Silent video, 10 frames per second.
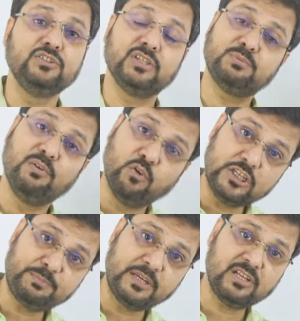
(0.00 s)
जिसमें
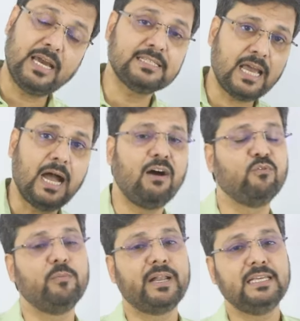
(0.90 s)
वो स्पेशलाइज है
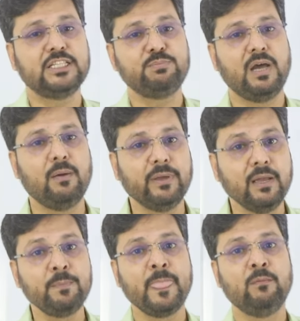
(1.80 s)
आप वो बनाए जिसमें आप
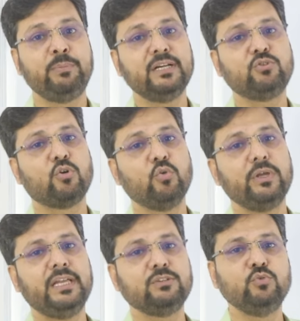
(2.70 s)
हैं फिर
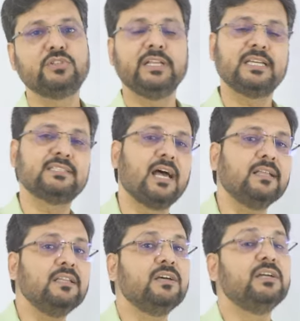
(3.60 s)
दोनों एक दूसरे के साथ